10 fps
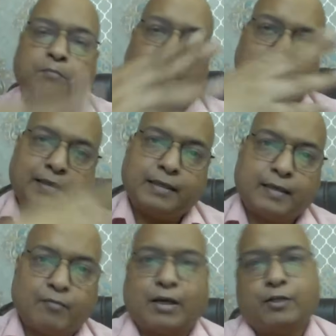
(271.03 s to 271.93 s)
बाकी
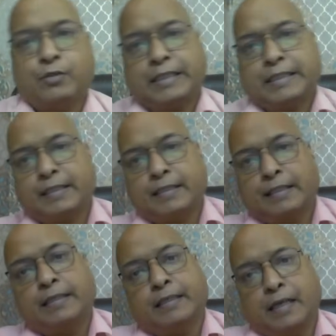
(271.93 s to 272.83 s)
एवेल्युएट कर
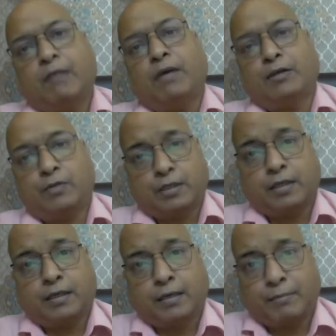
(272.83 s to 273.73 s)
रहे हैं एवेल्युएट
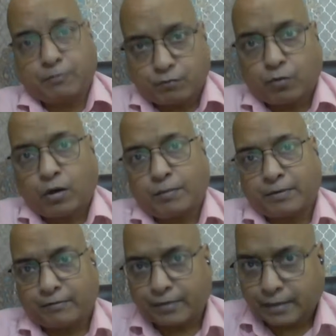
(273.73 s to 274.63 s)
करने के बाद वो
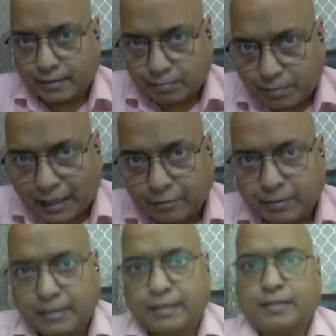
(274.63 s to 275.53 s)
अपनी फिगर्स बाद
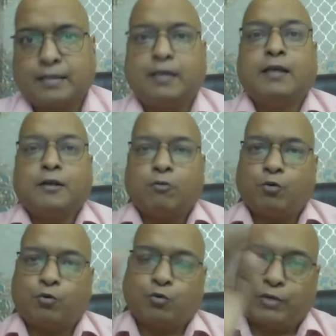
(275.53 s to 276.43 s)
में देंगे
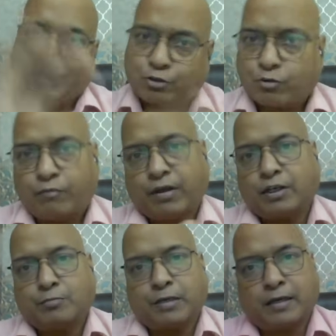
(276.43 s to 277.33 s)
उनको एक्चुअल
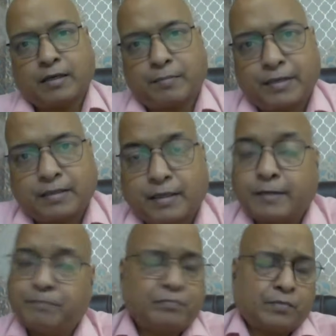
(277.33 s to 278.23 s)
फिगर्स पे करना पड़ता
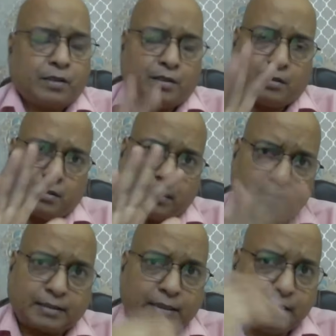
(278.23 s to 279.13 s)
है
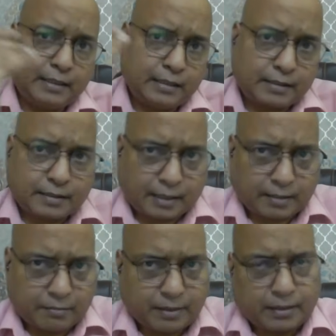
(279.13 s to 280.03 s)
इसलिए
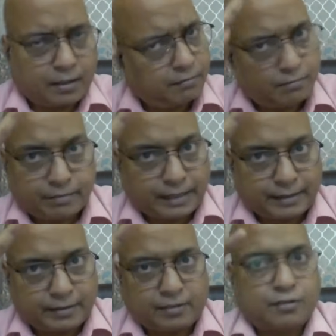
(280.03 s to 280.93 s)
टाइम लेगा
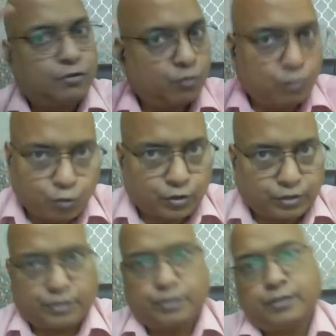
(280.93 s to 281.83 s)
पहली चीज दूसरी
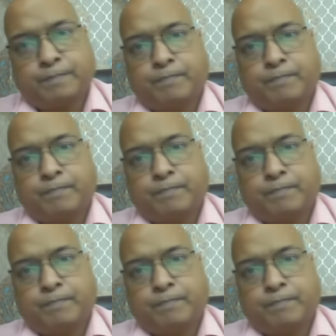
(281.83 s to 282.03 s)
चीज